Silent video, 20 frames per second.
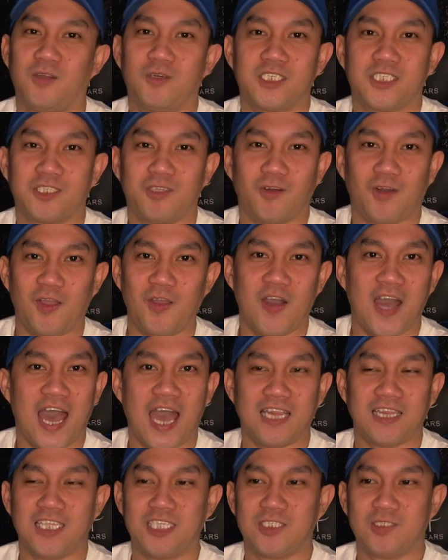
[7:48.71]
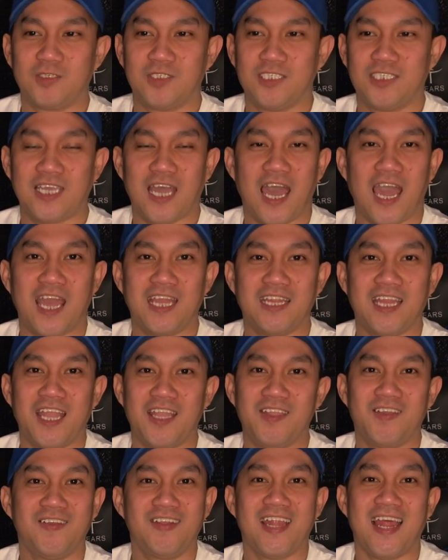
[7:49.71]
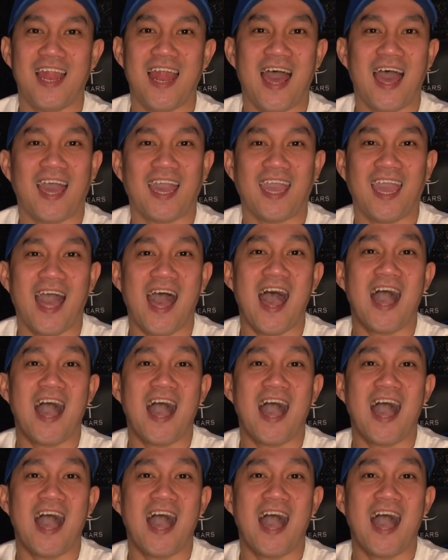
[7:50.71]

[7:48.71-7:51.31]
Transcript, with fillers: Gusto ko yung attitude niya. And then yung lalaki,